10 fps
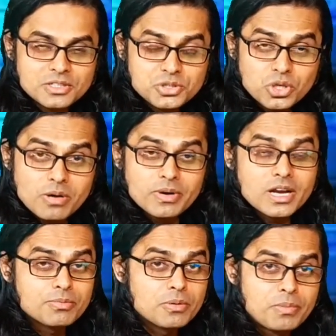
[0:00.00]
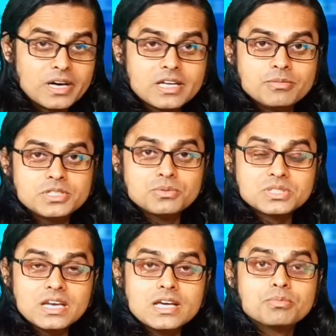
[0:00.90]
जॉब अगर आपको पार्ट टाइम चाहिए
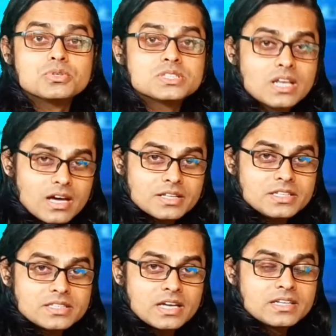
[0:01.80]
उसके लिए आपको सलाह दिया जाए